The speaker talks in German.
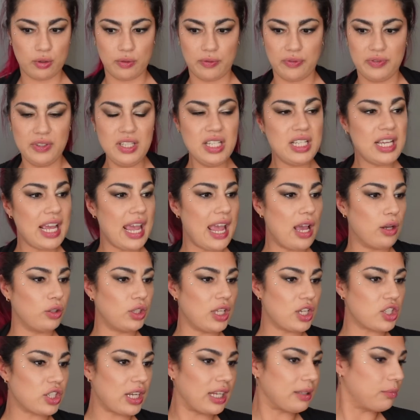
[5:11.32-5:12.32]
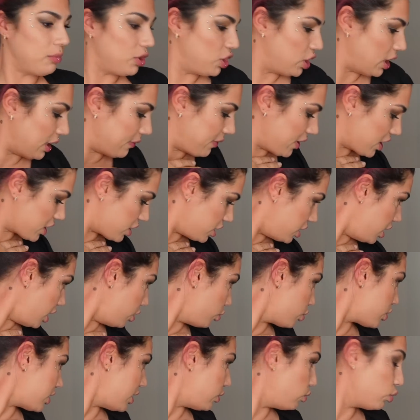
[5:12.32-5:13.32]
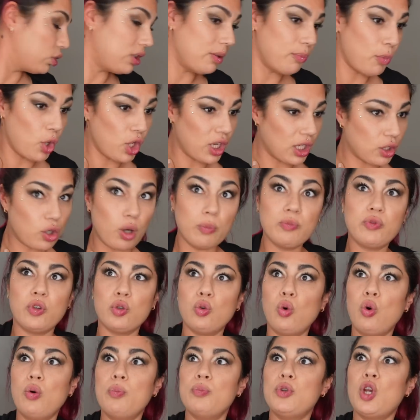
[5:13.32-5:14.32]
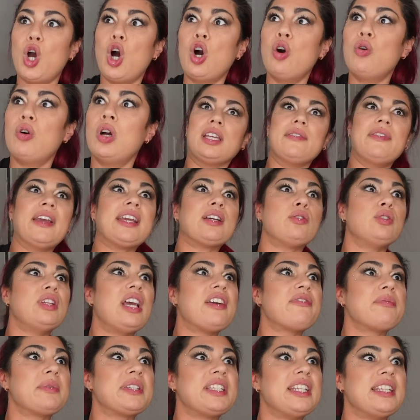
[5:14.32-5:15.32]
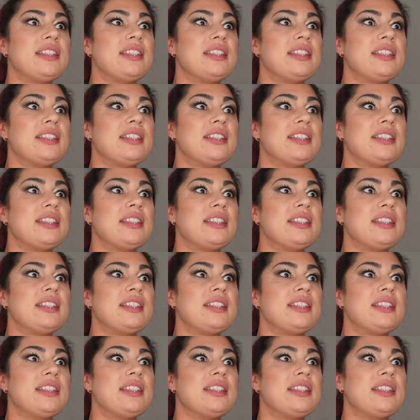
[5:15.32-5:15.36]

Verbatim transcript: von Fliege her und erschreckt mich? Ich denk, was ist denn hier los? Der dunkle Mörder kommt von oben, yo. Geh weg und nerv mich